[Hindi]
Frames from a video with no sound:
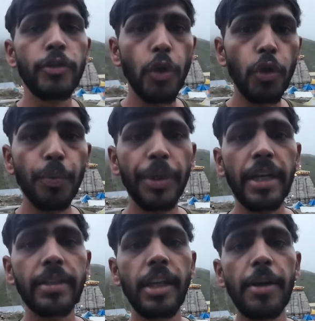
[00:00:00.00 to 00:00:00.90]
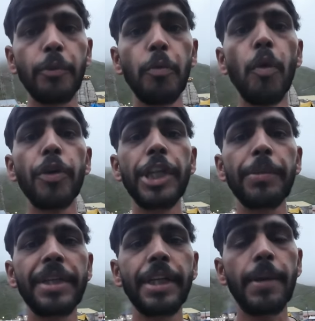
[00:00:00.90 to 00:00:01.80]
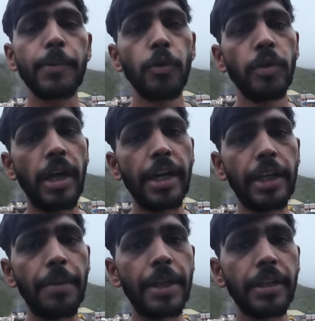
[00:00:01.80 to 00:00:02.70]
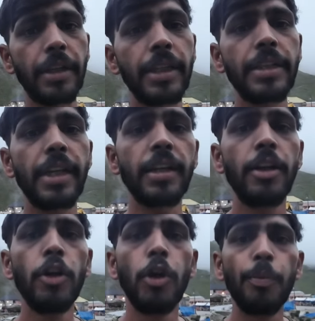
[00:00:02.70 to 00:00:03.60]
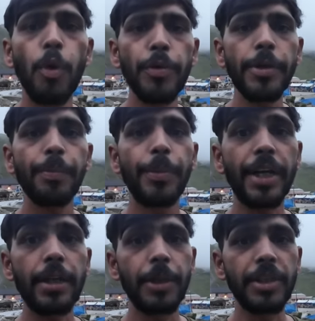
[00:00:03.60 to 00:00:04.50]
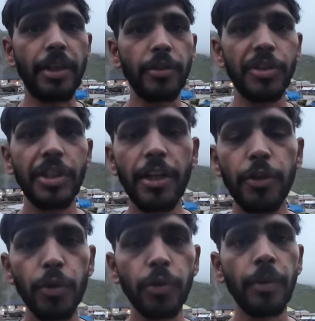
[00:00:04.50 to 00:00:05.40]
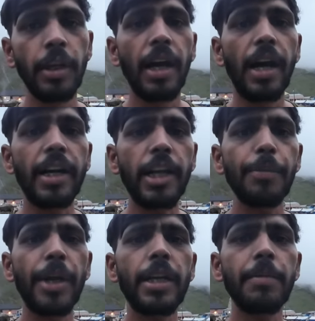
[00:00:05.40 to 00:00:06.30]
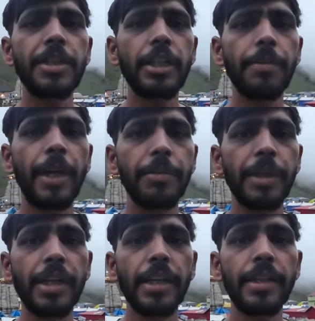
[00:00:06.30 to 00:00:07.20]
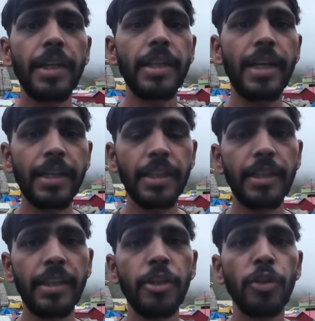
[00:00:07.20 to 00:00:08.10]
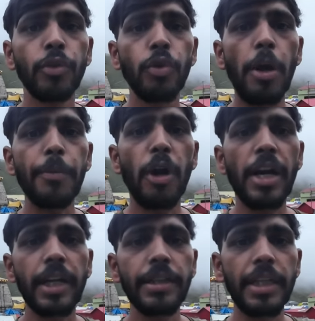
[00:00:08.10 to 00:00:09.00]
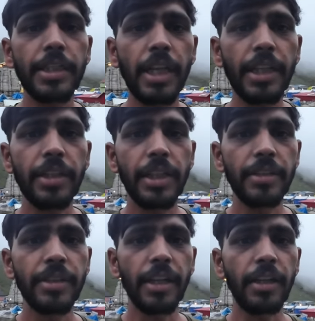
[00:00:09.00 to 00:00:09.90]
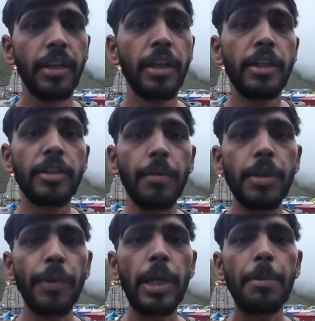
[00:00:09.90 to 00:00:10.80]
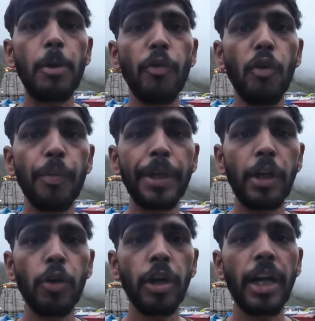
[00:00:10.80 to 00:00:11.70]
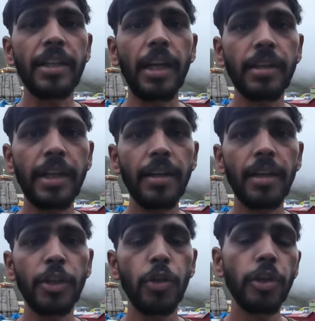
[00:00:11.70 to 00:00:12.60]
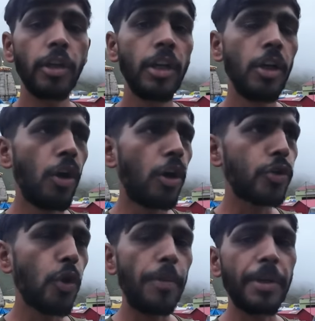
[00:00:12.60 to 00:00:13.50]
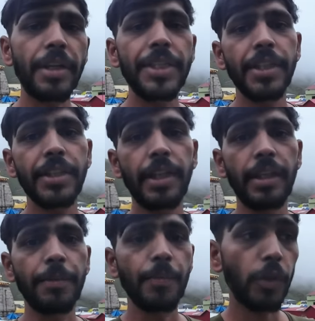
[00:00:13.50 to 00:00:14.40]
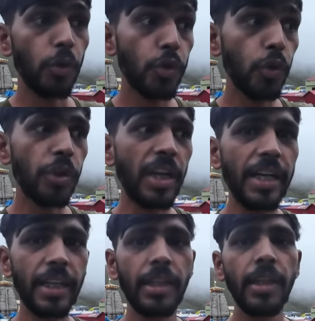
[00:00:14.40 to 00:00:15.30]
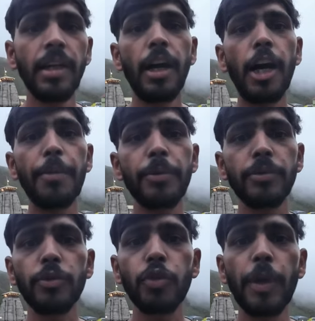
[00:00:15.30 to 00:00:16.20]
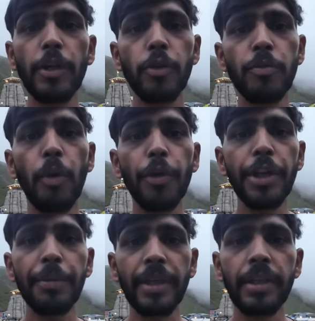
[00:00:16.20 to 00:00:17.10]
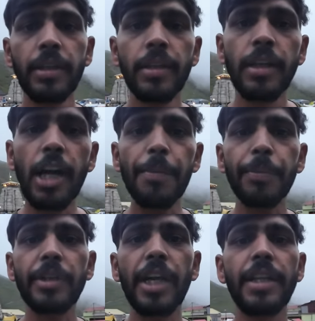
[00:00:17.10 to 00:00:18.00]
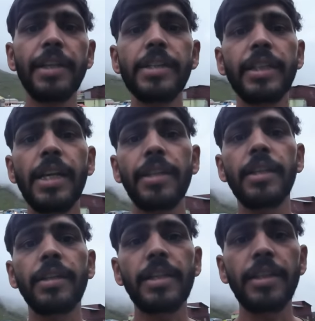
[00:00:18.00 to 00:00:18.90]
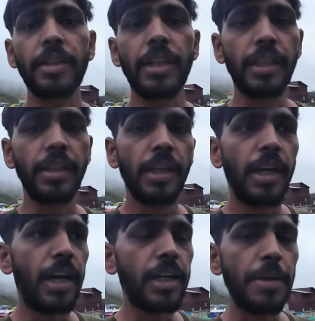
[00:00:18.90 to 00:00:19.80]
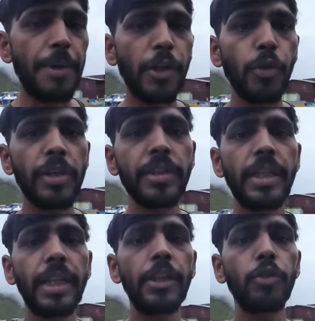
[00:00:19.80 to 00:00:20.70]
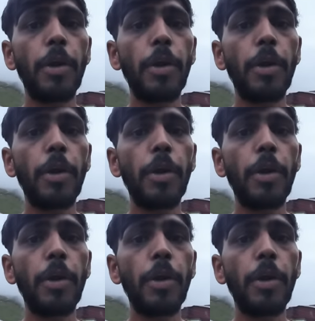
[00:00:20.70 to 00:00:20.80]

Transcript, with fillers: सोन प्रयाग से आपको मॉर्निंग में ही आपको आगे रवाना कर दिया जाएगा वो भी बारह बजे तक तो जी हाँ दोस्तों अगर आप बारह बजे के बाद में केदारनाथ आते हैं तो आपको आगे नहीं जाने दिया जाएगा सबसे पहले आपको फॉर्म भरना होगा आधार कार्ड लगाना होगा और जो आपका रजिस्ट्रेशन है उसको दिखा के आप सुबह को मॉर्निंग में आप केदारनाथ की यात्रा कर सकते हैं अगर आप हरिद्वार से आ रहे हैं तो